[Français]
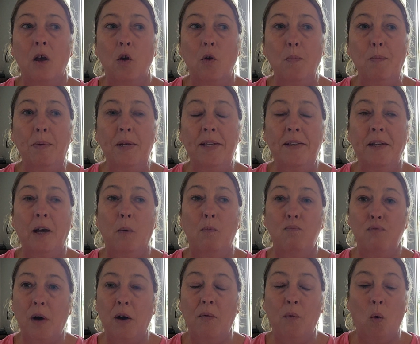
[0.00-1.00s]
une pizza
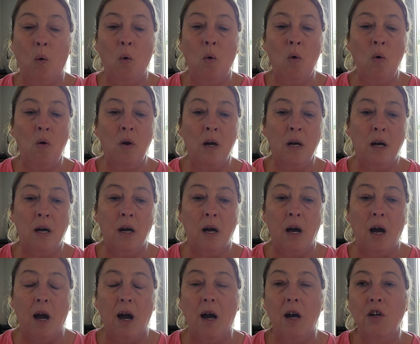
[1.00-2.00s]
poivron
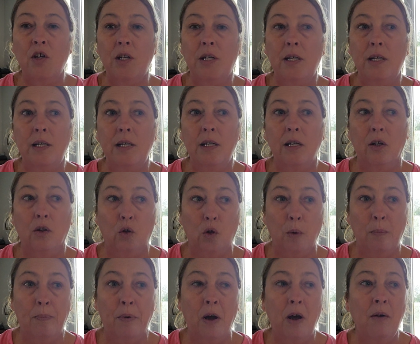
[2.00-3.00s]
hachis
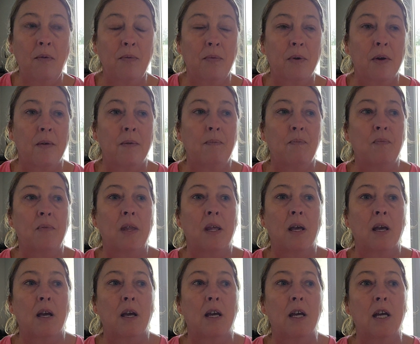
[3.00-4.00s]
de bœuf
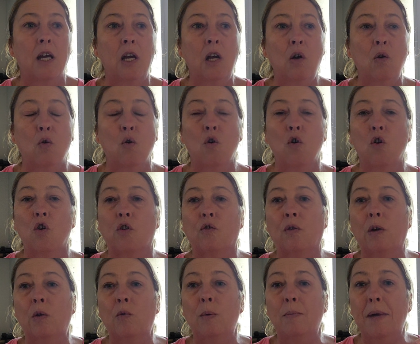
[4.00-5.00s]
et euh, je
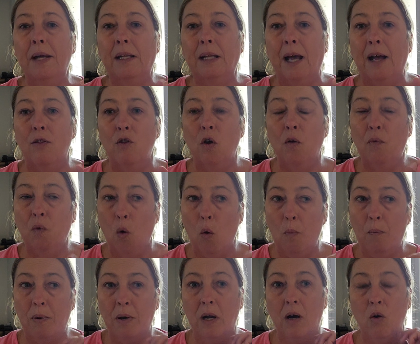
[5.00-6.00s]
vais lui mettre un œuf au
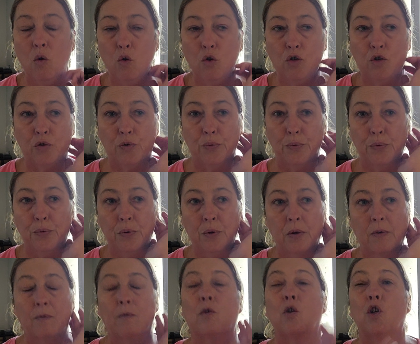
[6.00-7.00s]
plat au-dessus
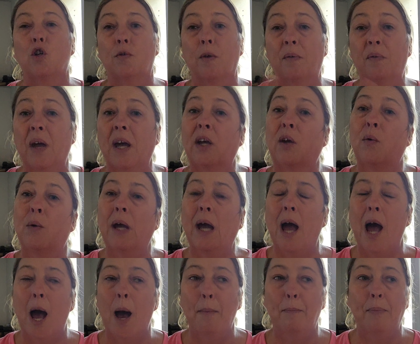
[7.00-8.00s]
que je vais faire cuire
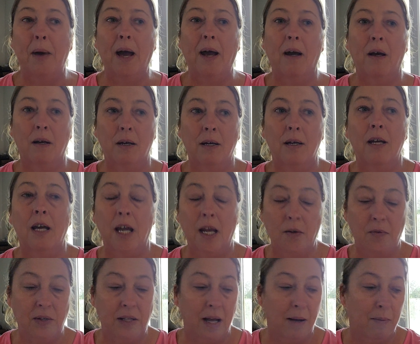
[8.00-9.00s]
à part
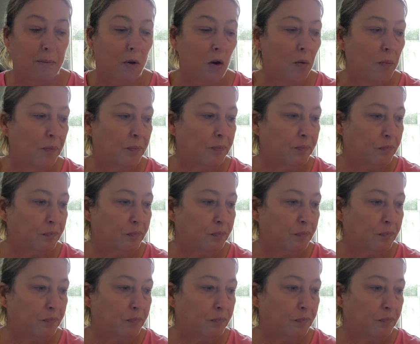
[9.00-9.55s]
évidemment.